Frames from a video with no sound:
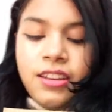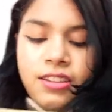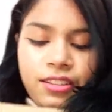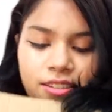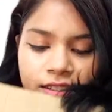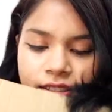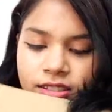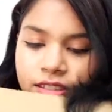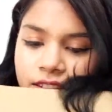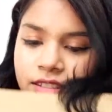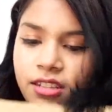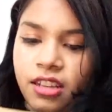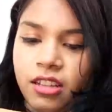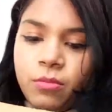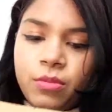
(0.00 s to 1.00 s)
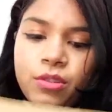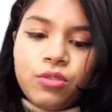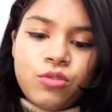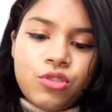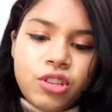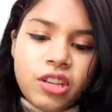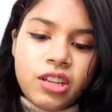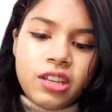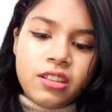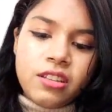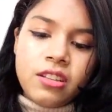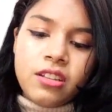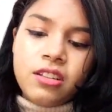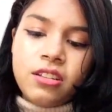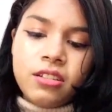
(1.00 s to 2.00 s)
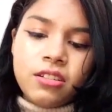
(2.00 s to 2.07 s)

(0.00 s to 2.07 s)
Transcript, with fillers: एंड इसके साथ भी कुछ है अंदर